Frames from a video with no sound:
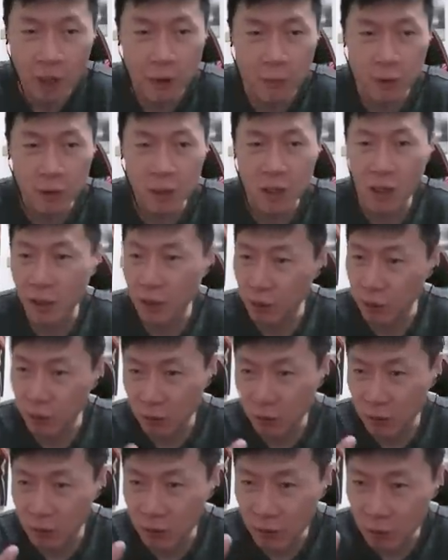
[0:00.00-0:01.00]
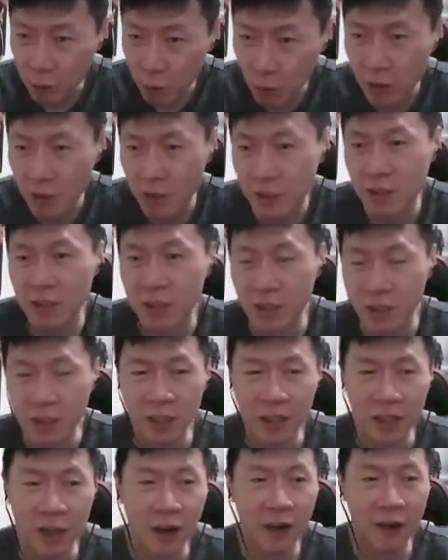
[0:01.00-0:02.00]
不知道有睡了几
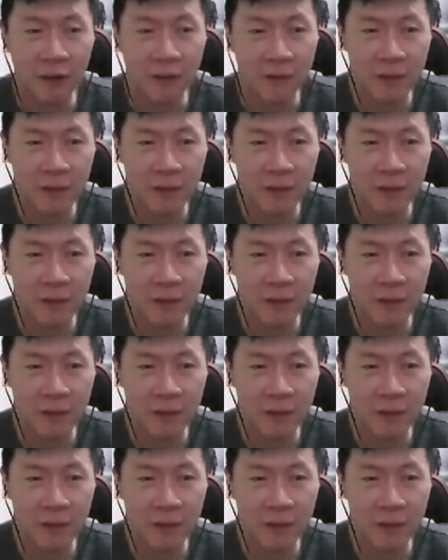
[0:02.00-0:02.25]
个啊？